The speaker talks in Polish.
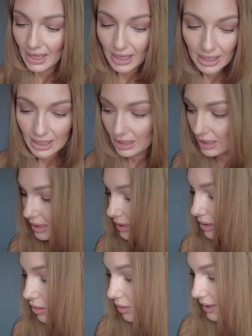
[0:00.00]
E,
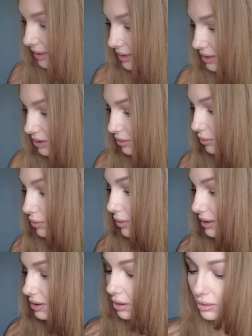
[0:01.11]
I kolejna rzecz to
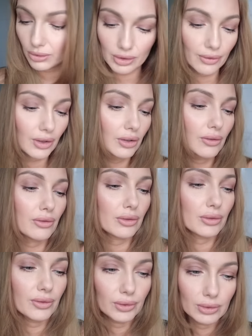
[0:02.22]
słuchajcie, odżywki do
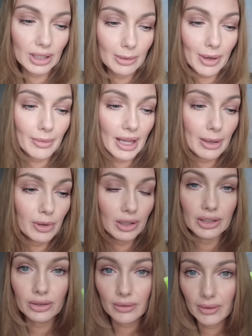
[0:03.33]
włosów. Tutaj mam
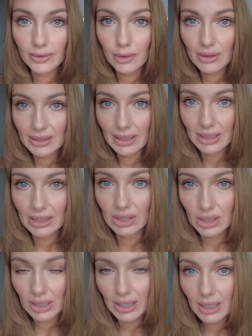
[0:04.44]
emolientowe wygładzenie,
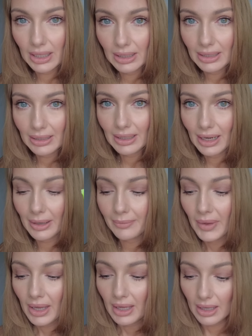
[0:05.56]
czyli linia,
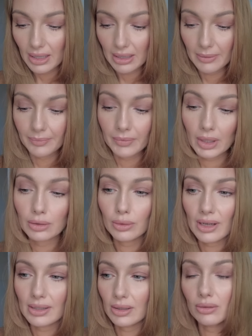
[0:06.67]

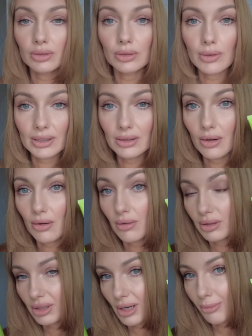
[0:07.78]
która jest kontynuacją
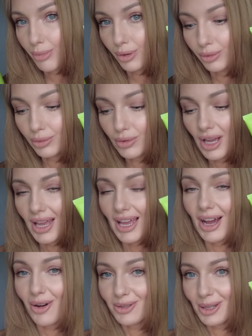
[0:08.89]
szamponu
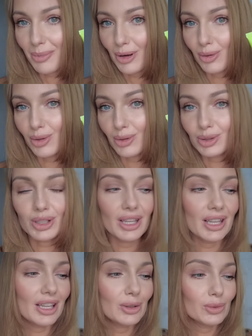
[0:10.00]
o zapachu
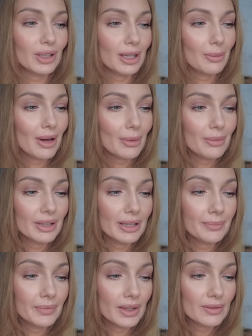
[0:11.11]
gruszki i tutaj
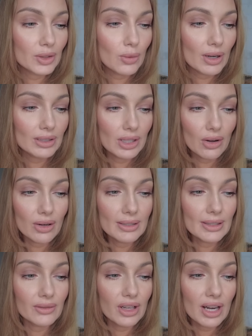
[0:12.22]
mamy w składzie olej
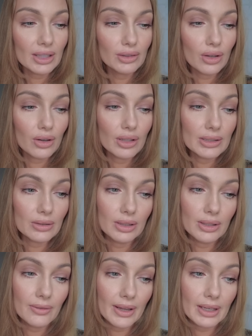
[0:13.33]
z awokado, olej z
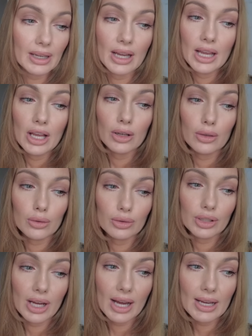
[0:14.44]
oliwek,
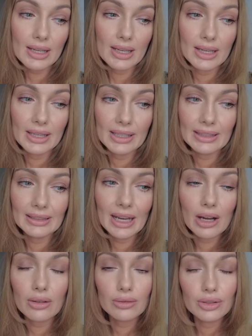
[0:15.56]
gruszka e, i
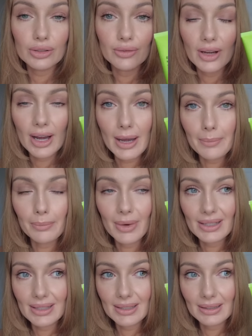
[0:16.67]
ta odżywka
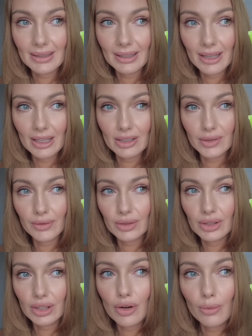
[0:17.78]
ma za zadanie
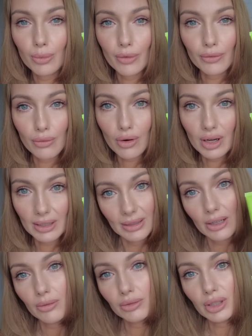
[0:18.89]
stworzyć taką powłokę
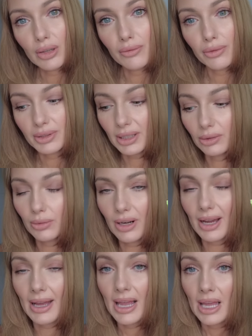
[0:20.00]
na łodygi włosa,
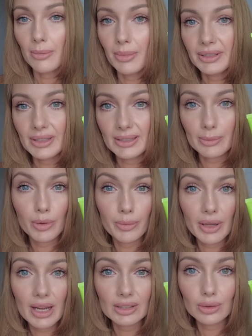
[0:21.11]
która będzie
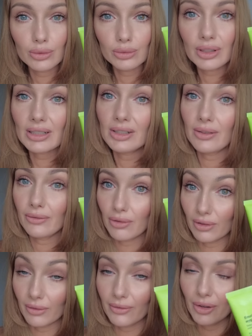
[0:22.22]
zapobiegać utracie
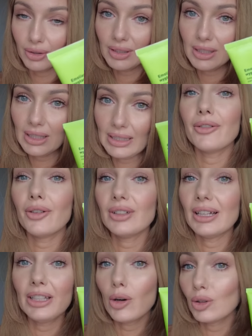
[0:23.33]
wody i
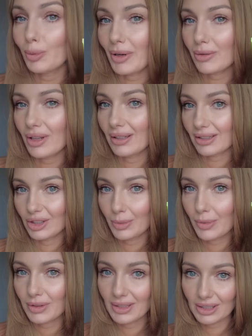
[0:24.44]
woda nie odparuje tak
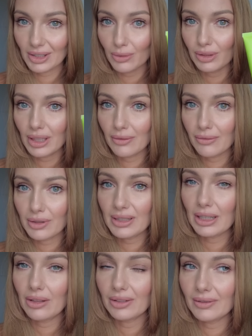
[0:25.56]
szybko z naszej łodygi
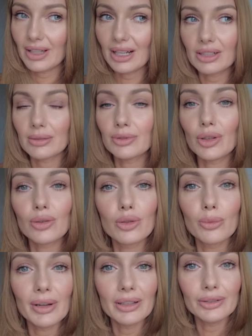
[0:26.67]
włosa i one w dalszym
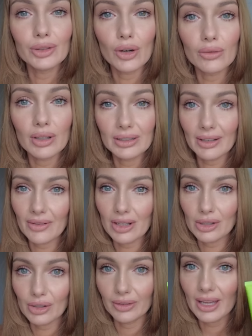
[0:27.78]
ciągu będą
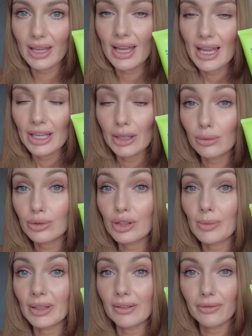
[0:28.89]
nawilżone i
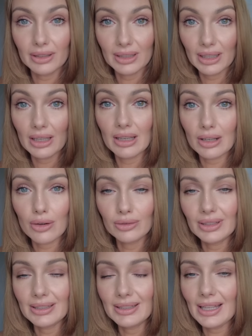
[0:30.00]
utrzymane w ładnej
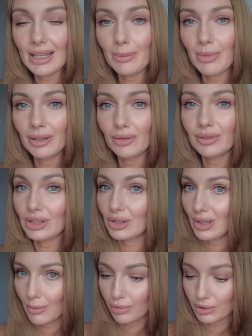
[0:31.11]
kondycji i będą też
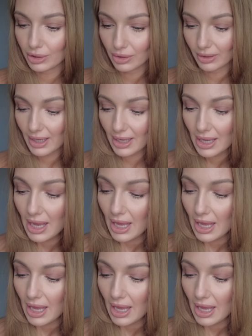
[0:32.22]
nabłyszczone.